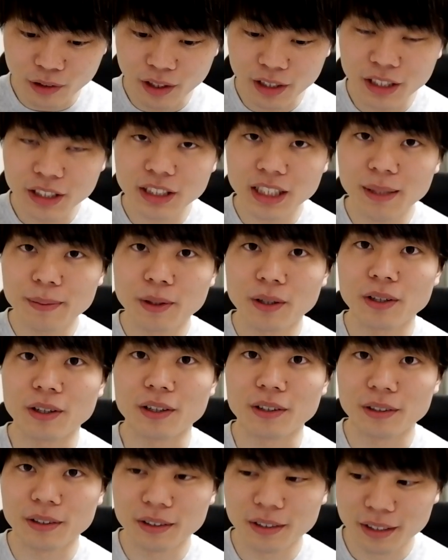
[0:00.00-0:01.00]
それにして
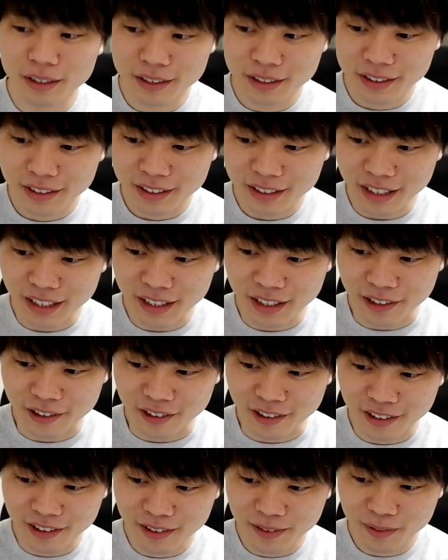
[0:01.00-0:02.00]
も、や
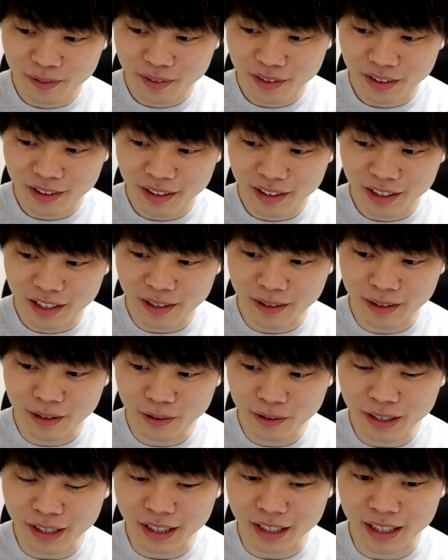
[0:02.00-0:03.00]
ばい、
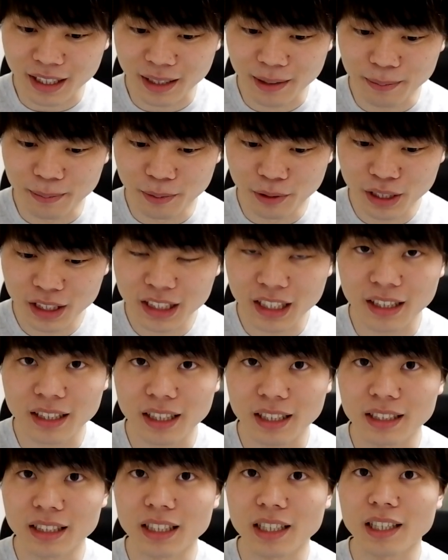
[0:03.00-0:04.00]
どっかから漏れ
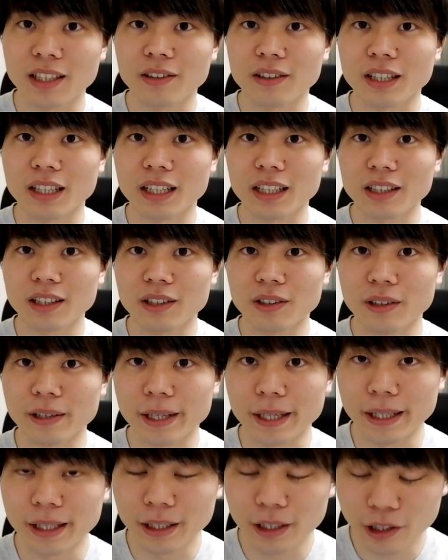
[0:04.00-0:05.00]
ちゃったんじゃないのかなっていう
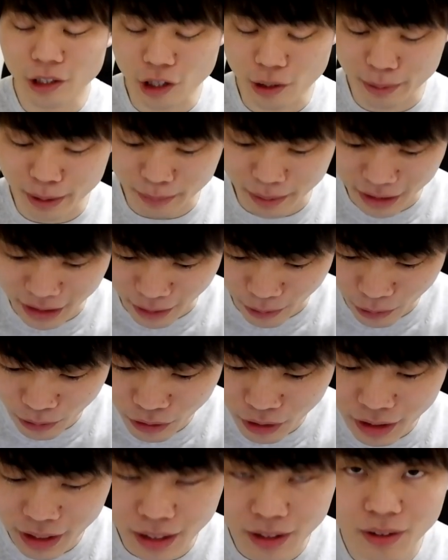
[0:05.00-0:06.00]
風に思いましたね。
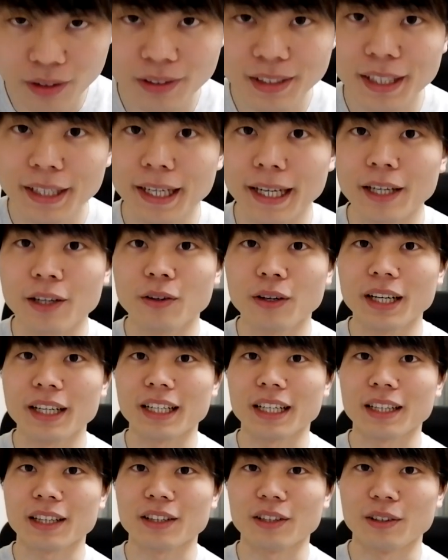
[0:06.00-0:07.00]
本当にネットの世界怖
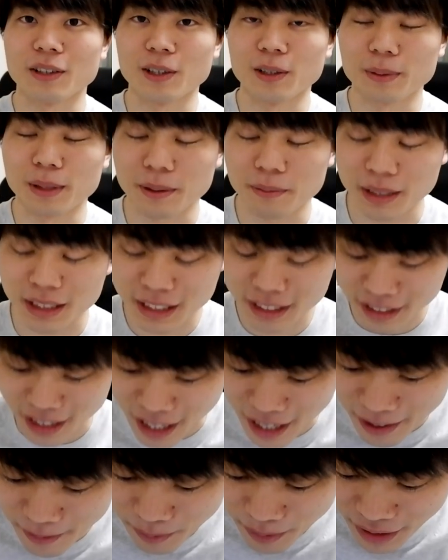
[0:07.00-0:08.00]
いなっていう風に思いまし
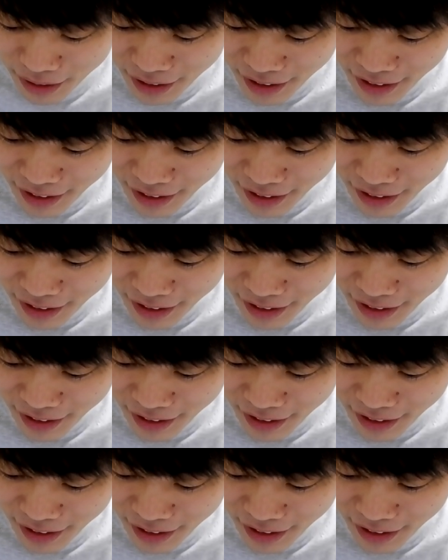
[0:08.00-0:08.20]
た。